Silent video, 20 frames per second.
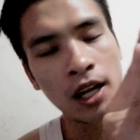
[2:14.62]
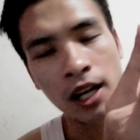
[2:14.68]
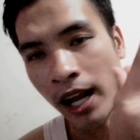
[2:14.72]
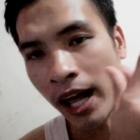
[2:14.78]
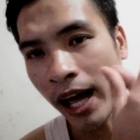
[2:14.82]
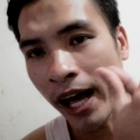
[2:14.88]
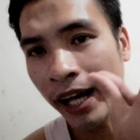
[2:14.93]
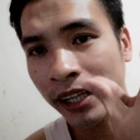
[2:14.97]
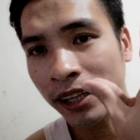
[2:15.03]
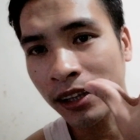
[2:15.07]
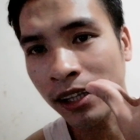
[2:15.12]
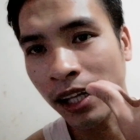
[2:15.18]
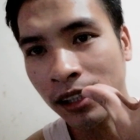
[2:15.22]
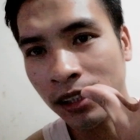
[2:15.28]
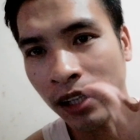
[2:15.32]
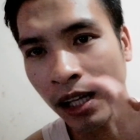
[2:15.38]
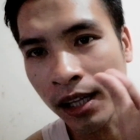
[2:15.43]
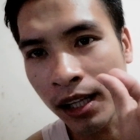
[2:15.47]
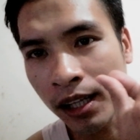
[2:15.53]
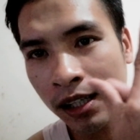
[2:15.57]
Lahat
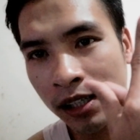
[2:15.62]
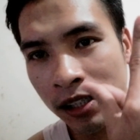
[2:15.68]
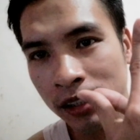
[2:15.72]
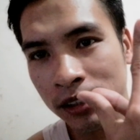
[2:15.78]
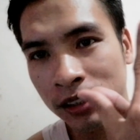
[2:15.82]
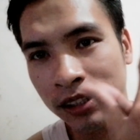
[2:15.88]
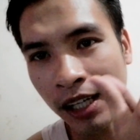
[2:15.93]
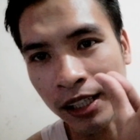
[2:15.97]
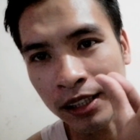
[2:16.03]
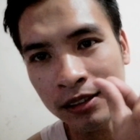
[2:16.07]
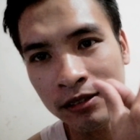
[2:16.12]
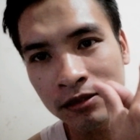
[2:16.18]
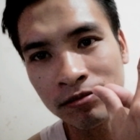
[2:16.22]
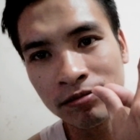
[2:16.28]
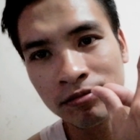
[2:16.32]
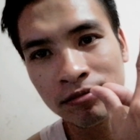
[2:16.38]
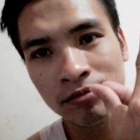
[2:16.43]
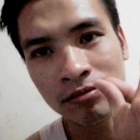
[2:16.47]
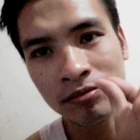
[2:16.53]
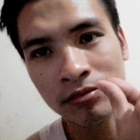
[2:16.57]
ng daliri diyan
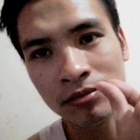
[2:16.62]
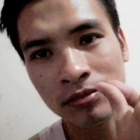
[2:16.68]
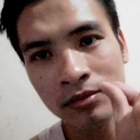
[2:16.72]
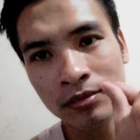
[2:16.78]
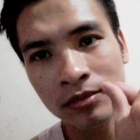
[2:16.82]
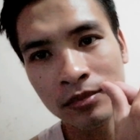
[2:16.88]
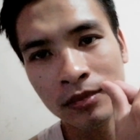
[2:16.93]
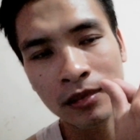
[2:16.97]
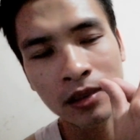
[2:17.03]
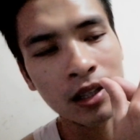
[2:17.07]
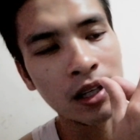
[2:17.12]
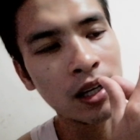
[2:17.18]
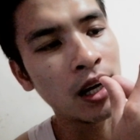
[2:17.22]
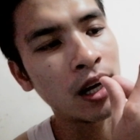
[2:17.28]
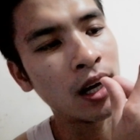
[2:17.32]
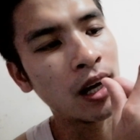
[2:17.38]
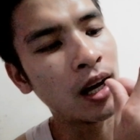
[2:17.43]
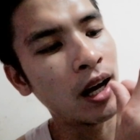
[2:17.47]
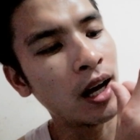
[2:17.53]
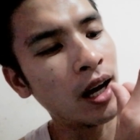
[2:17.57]

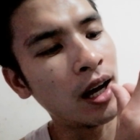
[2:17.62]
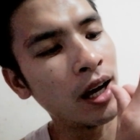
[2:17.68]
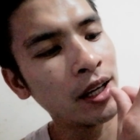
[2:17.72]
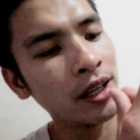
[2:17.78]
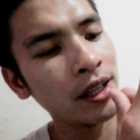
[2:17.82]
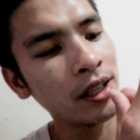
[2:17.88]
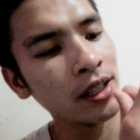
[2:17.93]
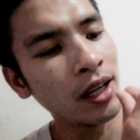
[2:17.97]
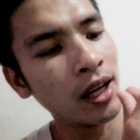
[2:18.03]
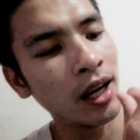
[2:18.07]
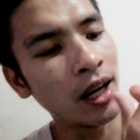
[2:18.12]
ay